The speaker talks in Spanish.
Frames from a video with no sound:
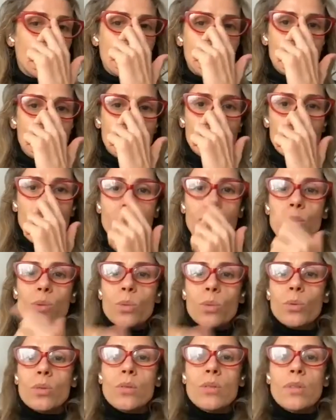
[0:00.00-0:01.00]
Dirección de
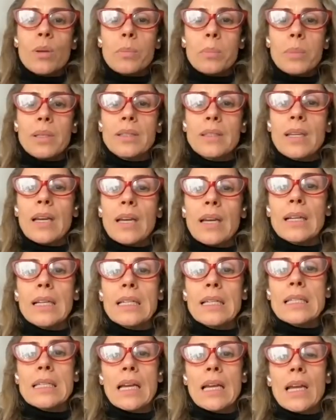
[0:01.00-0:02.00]
Asuntos
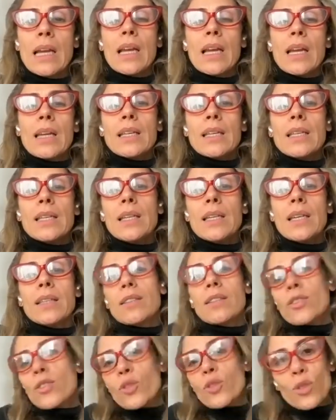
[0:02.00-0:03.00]
Ambientales y,
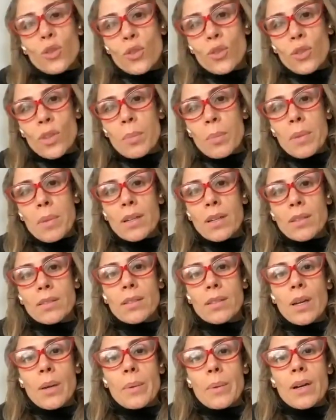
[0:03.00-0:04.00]
entre otros temas,
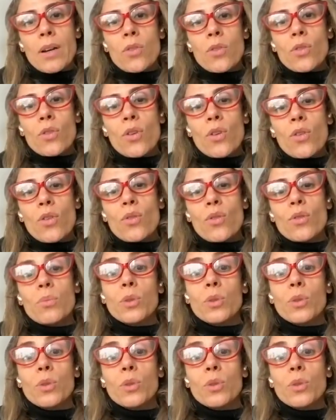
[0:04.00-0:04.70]
trabajo con